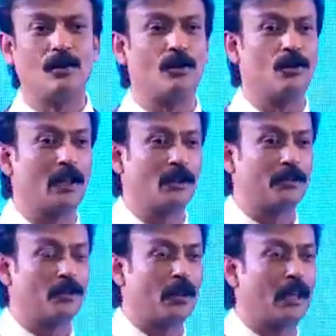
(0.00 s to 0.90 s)
उन लोगों ने
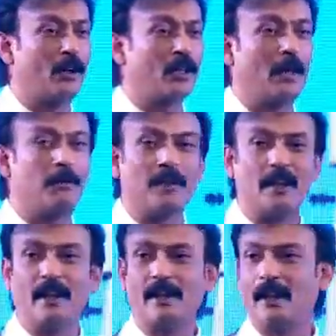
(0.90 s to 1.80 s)
उसको कहा होगा
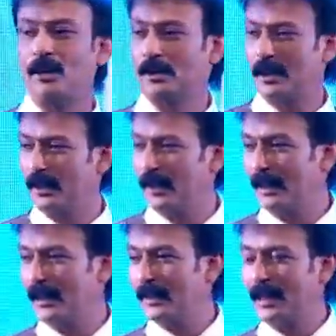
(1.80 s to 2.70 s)
अप्रिशिएट किया होगा
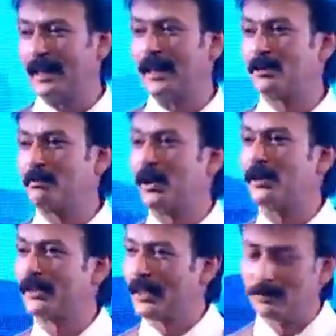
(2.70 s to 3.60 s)
कि अरे यार तुम
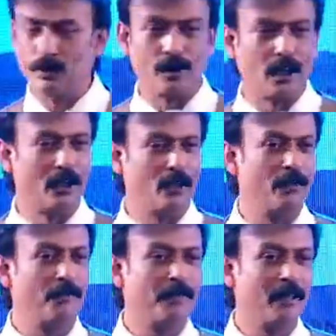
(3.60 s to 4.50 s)
बहुत अच्छा सोच रहे हो
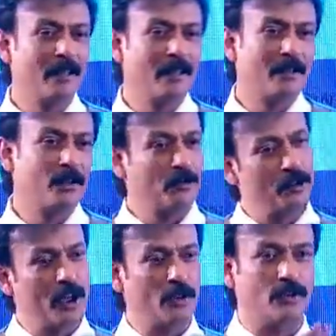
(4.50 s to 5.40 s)
तुम
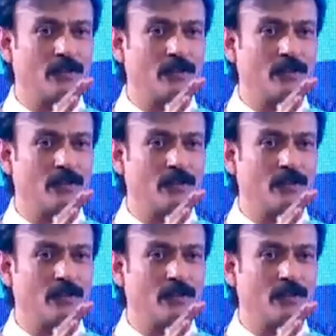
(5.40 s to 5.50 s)
तो जाओ